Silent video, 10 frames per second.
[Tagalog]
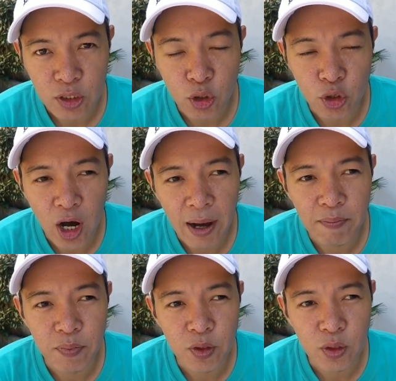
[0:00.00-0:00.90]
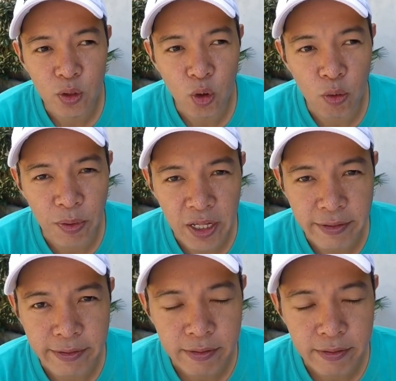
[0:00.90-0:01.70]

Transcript: So, you have to comment.